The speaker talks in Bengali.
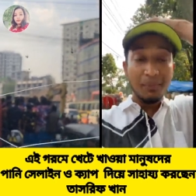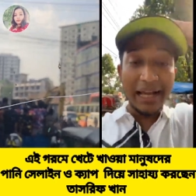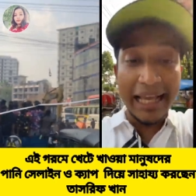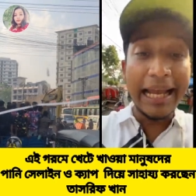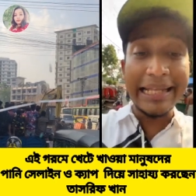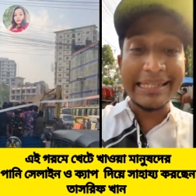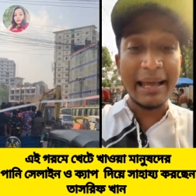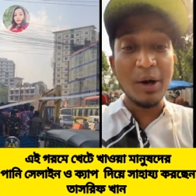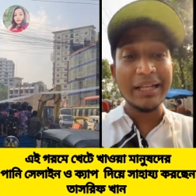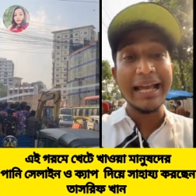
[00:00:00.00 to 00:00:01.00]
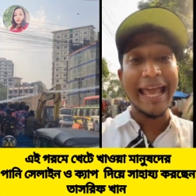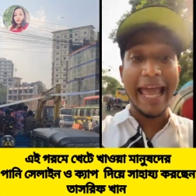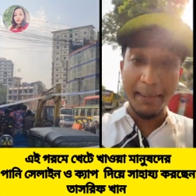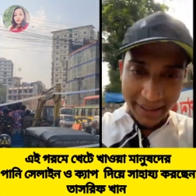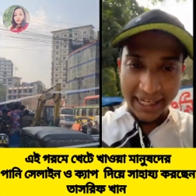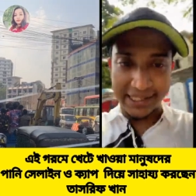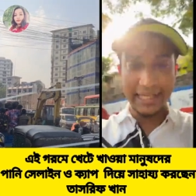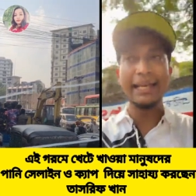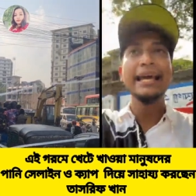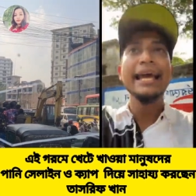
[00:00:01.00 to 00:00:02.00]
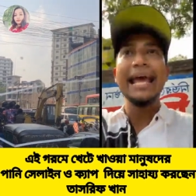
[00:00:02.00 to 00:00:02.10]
মানে ইটস অ্যাবাউট হ্যাপিনেস হ্যাঁ